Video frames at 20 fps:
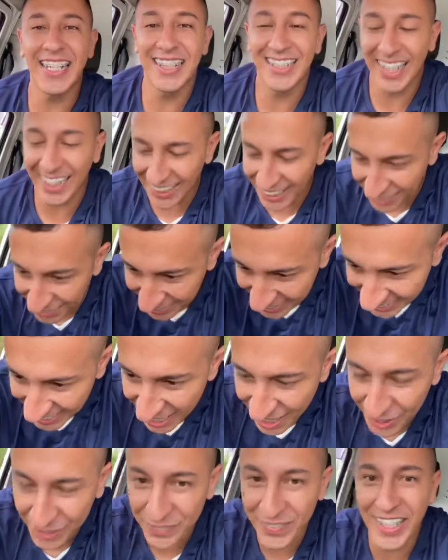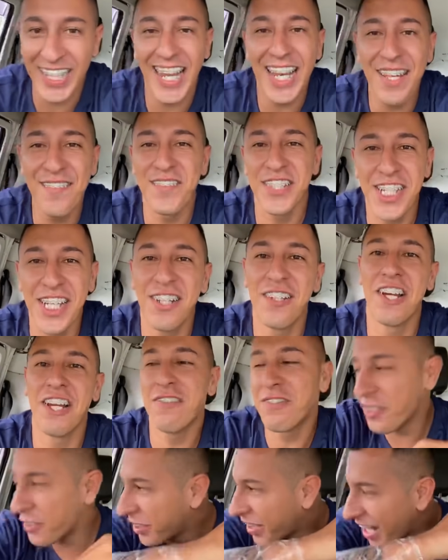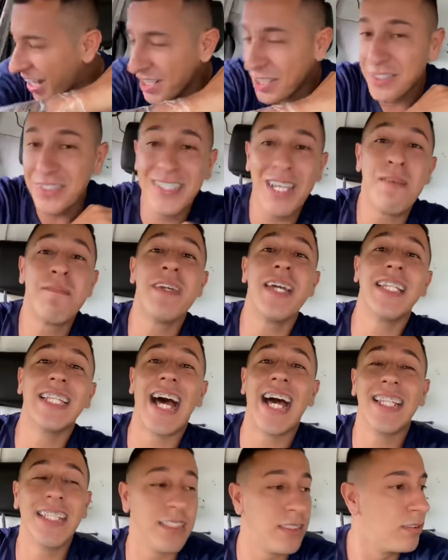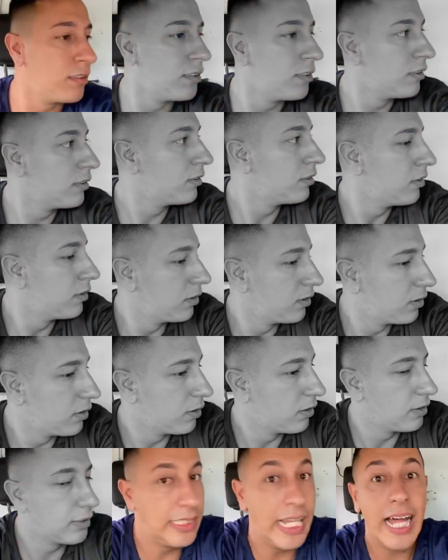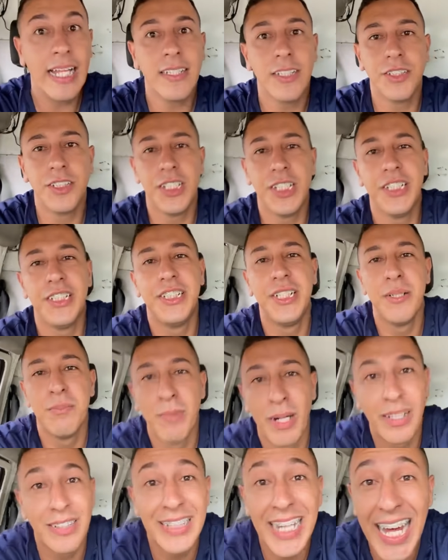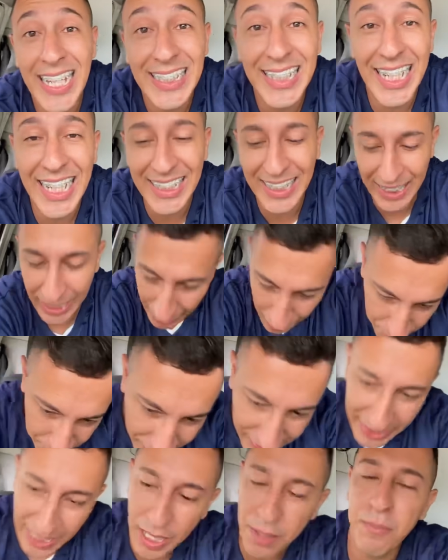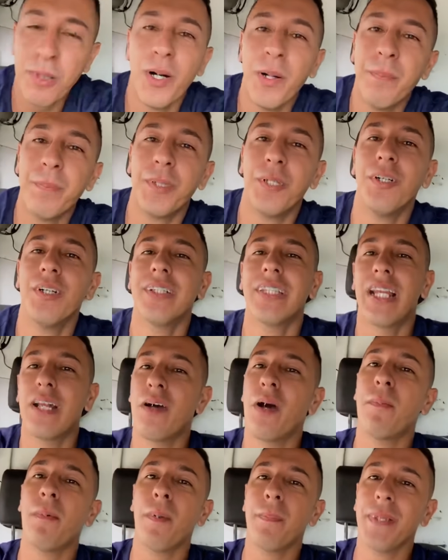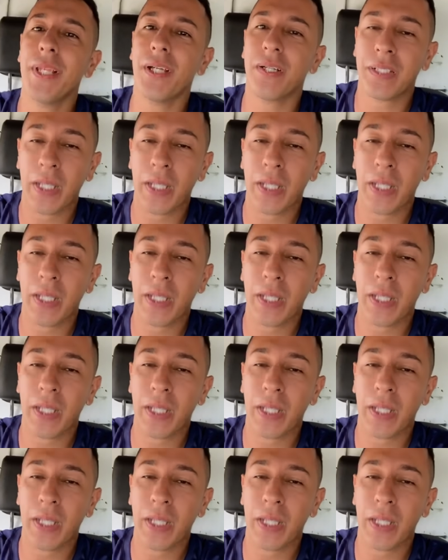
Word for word: tá dando certo, mano. Ela é me enganou, ela falou que ela não sabia nada nada dirigir, mano. Nada, nada, nada. Mas ela é boa pilota, ela é uma boa pilota.